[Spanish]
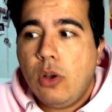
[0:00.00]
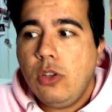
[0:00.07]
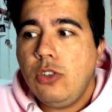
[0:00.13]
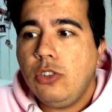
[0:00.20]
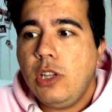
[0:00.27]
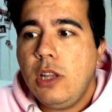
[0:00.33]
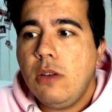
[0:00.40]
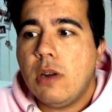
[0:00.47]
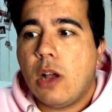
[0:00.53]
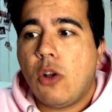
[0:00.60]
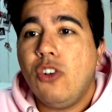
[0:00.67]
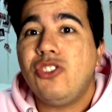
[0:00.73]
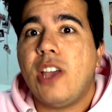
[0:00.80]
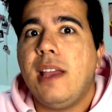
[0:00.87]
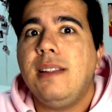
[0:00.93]
Luego yo te digo una
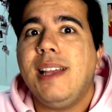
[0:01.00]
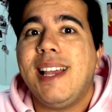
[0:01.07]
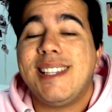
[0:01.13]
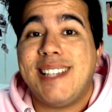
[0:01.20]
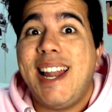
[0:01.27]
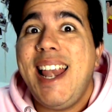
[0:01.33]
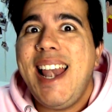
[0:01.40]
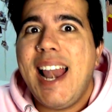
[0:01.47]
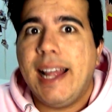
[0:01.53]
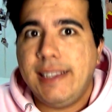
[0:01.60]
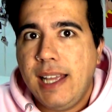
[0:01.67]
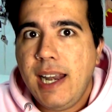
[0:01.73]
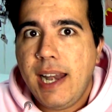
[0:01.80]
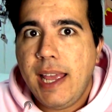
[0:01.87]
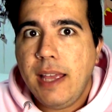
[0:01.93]
cosa, Hay gente que sale en la
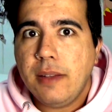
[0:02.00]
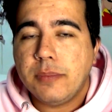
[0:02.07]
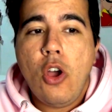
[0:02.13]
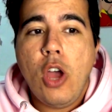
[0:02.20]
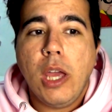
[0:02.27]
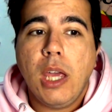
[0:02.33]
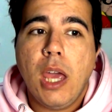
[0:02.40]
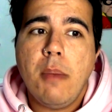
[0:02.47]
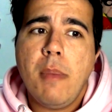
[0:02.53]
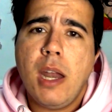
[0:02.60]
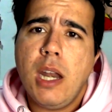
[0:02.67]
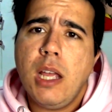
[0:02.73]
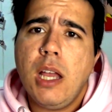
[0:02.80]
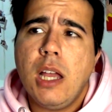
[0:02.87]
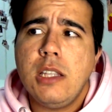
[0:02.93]
tele, no, es que me
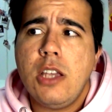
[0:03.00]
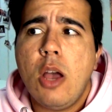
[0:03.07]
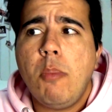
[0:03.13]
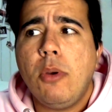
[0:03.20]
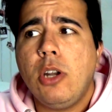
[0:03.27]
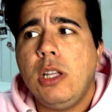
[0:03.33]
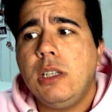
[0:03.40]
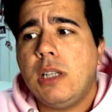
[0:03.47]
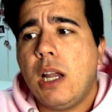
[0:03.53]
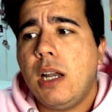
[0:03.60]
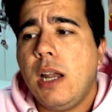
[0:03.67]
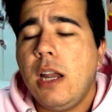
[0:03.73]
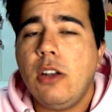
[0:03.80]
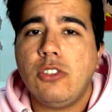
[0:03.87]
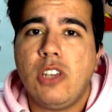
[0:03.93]
han engañado por
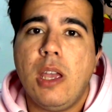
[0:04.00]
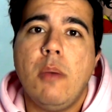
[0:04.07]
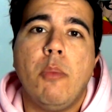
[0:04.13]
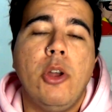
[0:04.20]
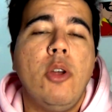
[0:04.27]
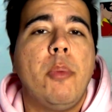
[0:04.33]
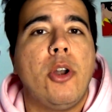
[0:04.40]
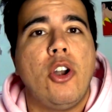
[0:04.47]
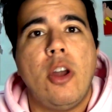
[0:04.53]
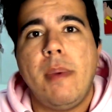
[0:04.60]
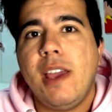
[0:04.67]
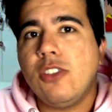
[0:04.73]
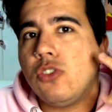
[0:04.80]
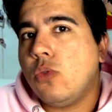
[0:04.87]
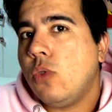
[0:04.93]
internet, no sé qué. Bueno, pero no
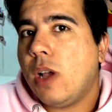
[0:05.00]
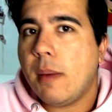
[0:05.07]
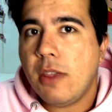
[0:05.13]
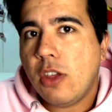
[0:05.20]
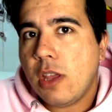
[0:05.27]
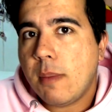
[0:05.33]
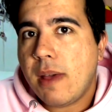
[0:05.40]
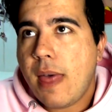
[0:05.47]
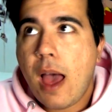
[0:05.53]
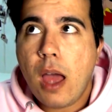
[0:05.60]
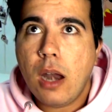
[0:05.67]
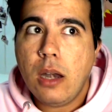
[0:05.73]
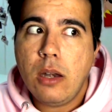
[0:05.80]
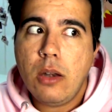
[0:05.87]
habéis hecho nunca videollamada.